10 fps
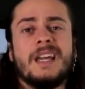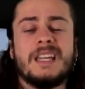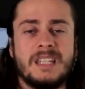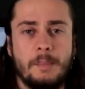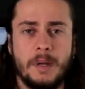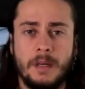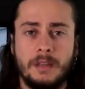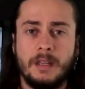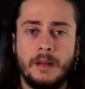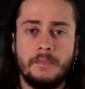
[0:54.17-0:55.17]
esa
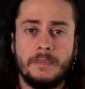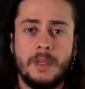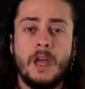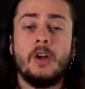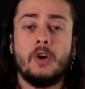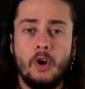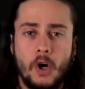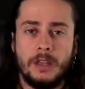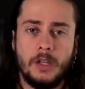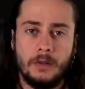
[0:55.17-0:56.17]
privacidad.
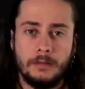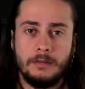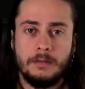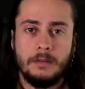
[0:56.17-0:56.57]
Colocación.